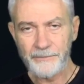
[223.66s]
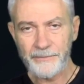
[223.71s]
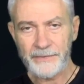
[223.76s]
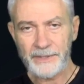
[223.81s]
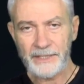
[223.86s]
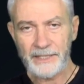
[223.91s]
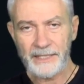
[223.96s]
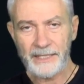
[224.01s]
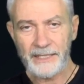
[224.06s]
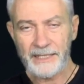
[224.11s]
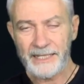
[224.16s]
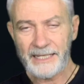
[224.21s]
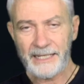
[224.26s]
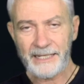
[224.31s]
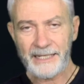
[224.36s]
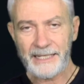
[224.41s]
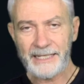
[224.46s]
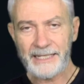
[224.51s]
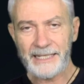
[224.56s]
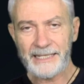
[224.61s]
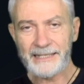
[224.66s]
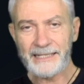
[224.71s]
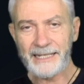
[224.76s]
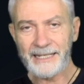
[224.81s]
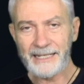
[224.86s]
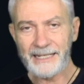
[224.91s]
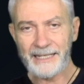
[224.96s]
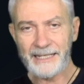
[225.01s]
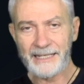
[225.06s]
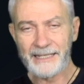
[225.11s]
e eh, crea
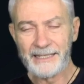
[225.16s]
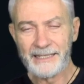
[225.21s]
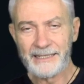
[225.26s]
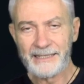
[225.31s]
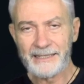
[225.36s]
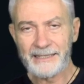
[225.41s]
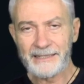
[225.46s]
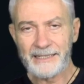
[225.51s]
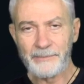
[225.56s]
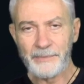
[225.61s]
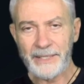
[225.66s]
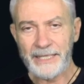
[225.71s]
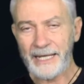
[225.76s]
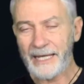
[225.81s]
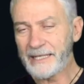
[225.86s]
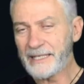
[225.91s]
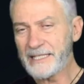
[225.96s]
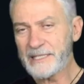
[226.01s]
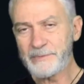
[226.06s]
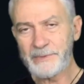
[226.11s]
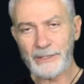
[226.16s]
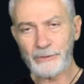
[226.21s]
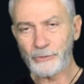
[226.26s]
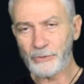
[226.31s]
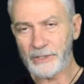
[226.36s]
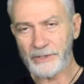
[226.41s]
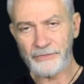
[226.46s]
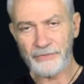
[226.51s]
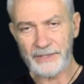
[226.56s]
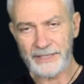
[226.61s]
delle dei meccanismi
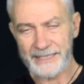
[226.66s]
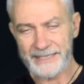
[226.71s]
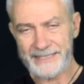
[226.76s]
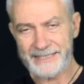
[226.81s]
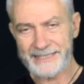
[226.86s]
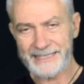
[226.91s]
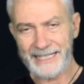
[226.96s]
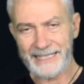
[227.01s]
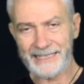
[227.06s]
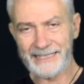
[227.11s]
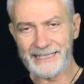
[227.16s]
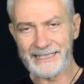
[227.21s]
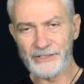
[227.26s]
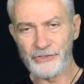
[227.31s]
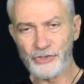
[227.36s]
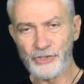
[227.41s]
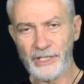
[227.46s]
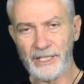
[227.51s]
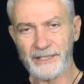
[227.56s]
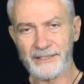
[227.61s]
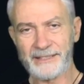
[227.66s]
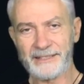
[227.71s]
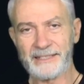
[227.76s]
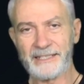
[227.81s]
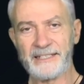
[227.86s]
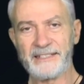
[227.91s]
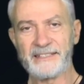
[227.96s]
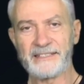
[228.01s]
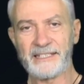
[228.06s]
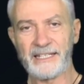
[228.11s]
autoreferenziali, delle
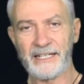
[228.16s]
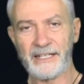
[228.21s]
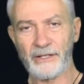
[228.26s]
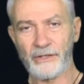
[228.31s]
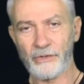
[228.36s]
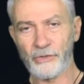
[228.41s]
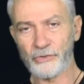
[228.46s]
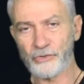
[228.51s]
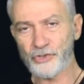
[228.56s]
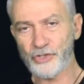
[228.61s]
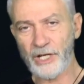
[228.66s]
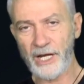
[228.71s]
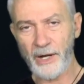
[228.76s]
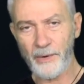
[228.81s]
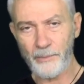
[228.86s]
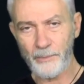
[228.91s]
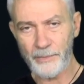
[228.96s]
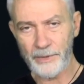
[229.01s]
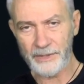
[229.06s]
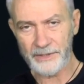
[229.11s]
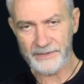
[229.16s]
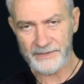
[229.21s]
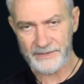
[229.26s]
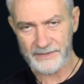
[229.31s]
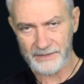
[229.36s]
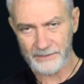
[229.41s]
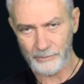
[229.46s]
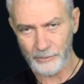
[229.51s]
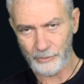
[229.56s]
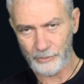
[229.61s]
gigantesche echo chambers
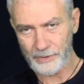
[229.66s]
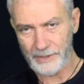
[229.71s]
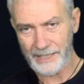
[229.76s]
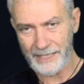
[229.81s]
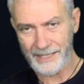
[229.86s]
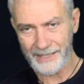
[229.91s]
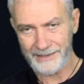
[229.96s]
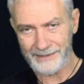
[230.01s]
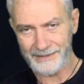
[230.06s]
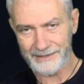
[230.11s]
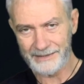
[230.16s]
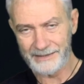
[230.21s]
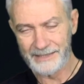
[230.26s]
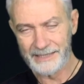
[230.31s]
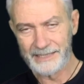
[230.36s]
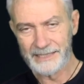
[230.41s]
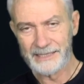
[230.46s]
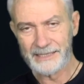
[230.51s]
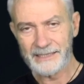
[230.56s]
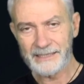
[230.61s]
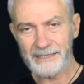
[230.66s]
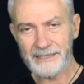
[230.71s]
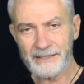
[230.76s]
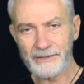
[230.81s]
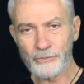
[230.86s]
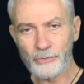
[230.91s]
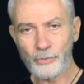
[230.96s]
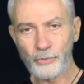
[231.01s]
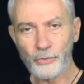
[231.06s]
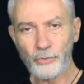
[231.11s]
mondiali in
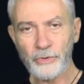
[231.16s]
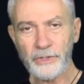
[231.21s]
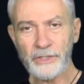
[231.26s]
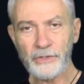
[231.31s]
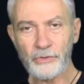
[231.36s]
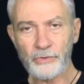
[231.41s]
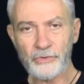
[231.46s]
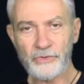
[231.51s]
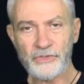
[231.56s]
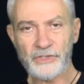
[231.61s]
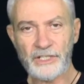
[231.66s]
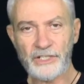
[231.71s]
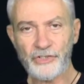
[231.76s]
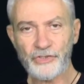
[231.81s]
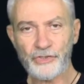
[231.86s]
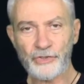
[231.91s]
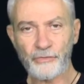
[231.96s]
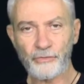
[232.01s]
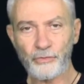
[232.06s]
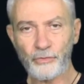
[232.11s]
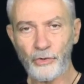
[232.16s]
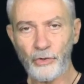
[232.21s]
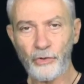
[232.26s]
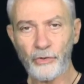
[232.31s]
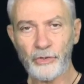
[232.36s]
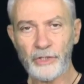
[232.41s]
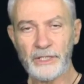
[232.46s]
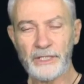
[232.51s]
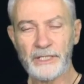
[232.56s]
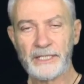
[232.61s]
cui non si esce
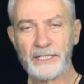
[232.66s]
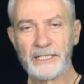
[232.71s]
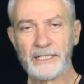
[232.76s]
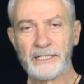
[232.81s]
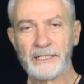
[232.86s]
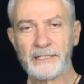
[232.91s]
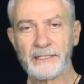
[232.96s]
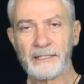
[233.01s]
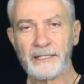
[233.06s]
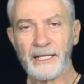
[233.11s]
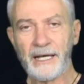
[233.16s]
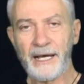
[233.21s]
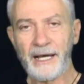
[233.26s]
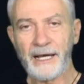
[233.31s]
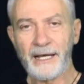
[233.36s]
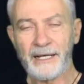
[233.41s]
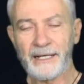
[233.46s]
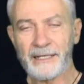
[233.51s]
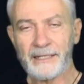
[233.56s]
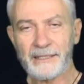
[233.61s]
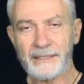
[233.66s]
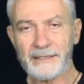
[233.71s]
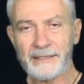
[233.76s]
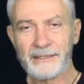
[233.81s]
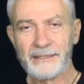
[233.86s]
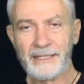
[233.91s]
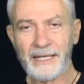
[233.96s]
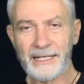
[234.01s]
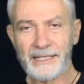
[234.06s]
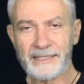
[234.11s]
fuori da,
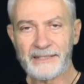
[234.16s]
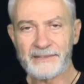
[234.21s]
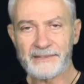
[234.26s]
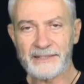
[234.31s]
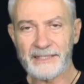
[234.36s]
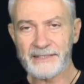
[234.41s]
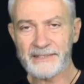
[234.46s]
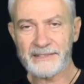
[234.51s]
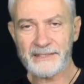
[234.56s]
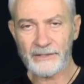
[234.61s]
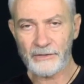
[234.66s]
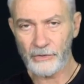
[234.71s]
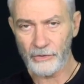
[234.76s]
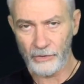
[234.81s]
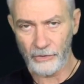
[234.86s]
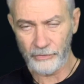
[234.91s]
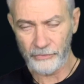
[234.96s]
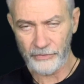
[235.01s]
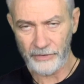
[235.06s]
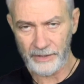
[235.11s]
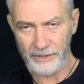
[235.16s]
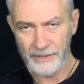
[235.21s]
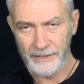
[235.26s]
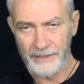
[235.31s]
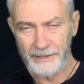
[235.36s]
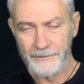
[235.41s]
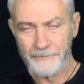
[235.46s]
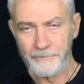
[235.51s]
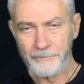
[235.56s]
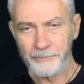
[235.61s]
dalle stesse cose.
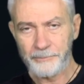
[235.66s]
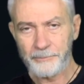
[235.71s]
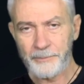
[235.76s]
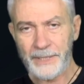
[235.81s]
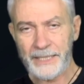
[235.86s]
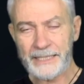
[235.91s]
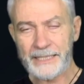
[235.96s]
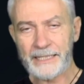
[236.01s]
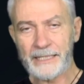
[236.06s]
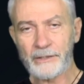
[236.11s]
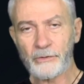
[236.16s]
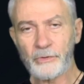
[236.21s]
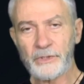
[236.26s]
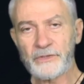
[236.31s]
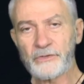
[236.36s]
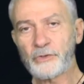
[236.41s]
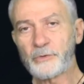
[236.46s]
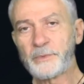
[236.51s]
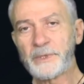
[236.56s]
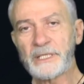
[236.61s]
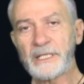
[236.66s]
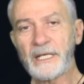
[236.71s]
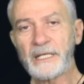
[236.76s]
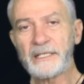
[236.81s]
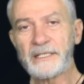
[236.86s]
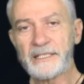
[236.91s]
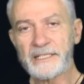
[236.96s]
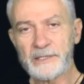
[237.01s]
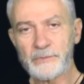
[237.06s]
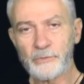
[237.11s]
Bene, questo
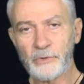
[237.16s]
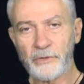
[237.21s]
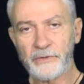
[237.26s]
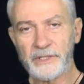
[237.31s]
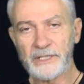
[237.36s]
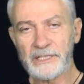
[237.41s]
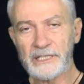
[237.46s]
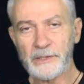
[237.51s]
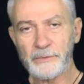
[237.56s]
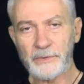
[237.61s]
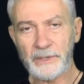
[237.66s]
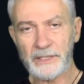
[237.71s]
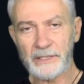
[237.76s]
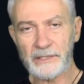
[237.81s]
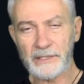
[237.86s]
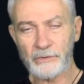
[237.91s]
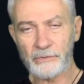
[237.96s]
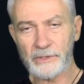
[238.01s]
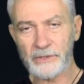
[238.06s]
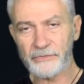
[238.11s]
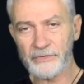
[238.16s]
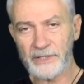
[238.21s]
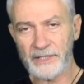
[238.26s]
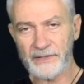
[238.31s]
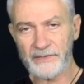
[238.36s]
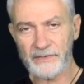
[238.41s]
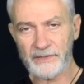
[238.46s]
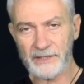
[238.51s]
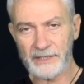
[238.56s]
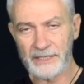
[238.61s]
meccanismo evidentemente è una
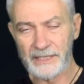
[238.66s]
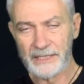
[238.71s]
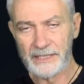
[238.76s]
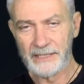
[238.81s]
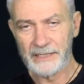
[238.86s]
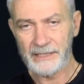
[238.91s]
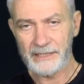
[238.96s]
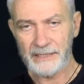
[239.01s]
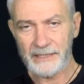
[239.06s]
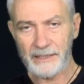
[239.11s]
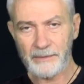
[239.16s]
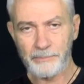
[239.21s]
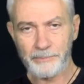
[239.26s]
fase eh,